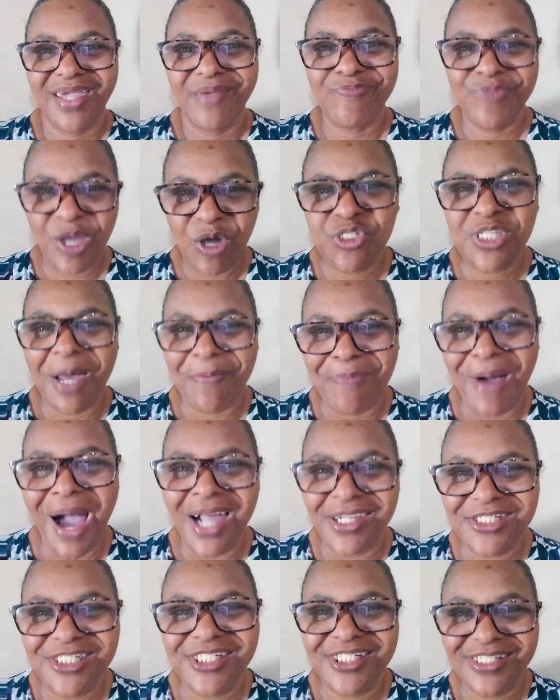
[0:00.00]
Deus
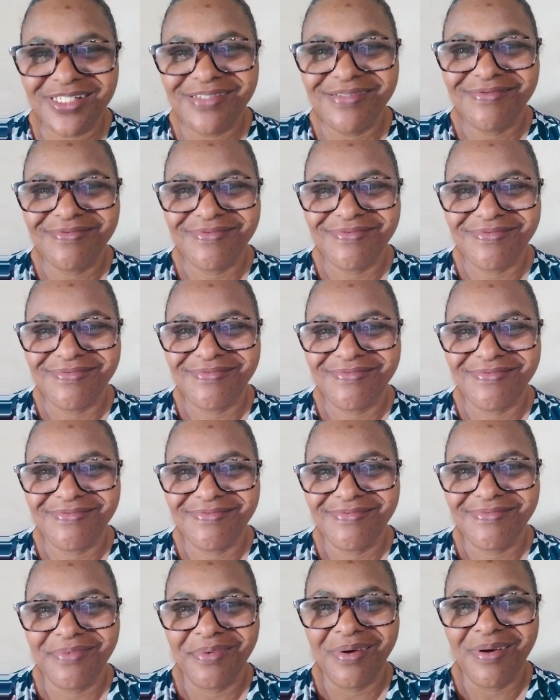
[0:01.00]
abate
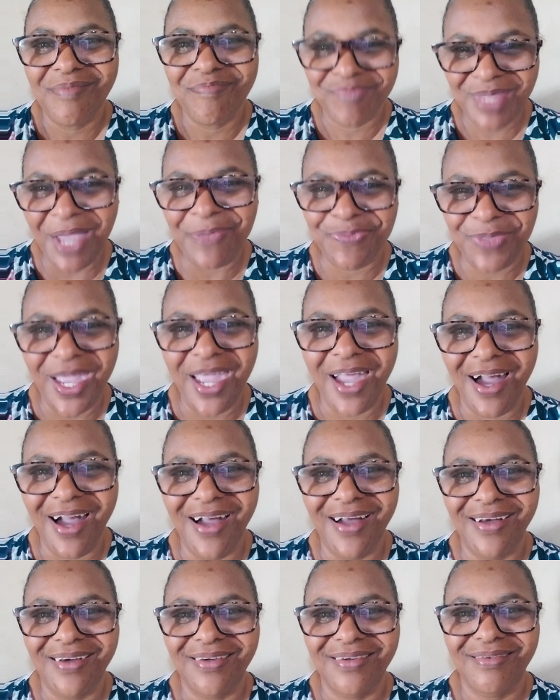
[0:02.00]
na
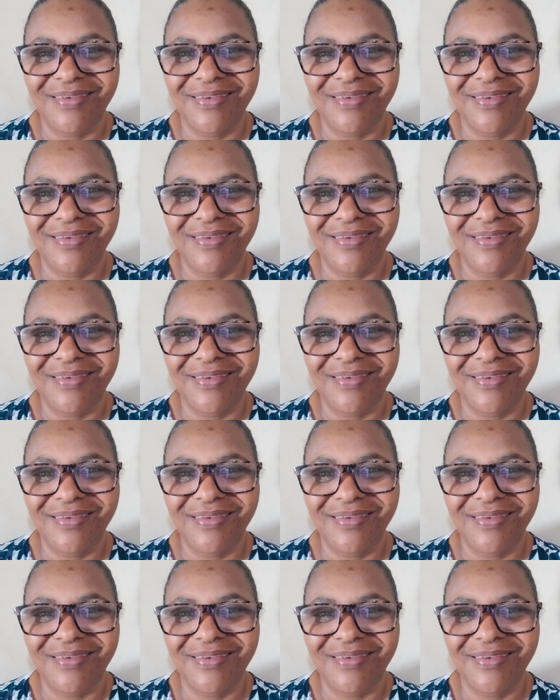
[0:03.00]
terra.